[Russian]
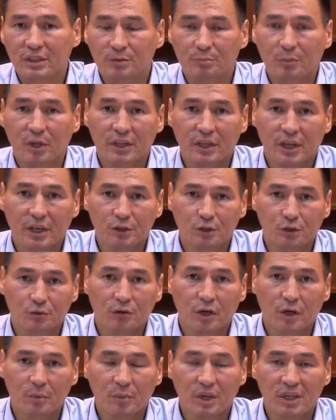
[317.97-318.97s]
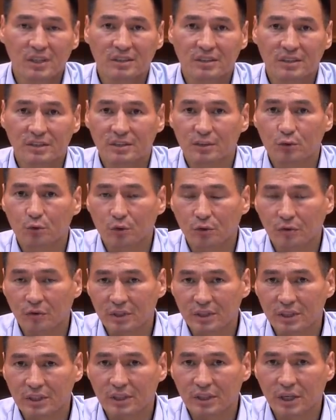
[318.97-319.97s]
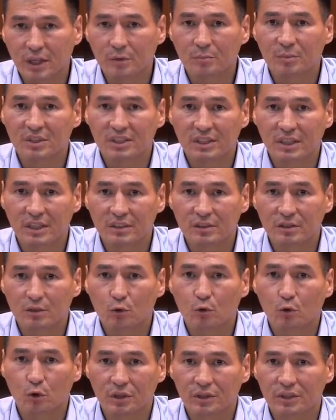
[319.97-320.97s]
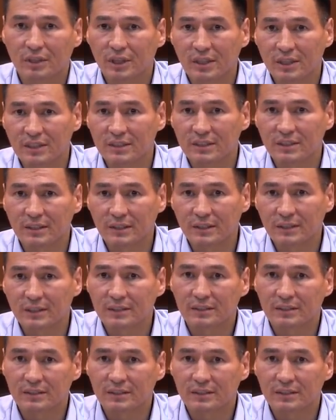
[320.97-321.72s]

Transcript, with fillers: исполняющего обязанности руководителя администрации города Элисты.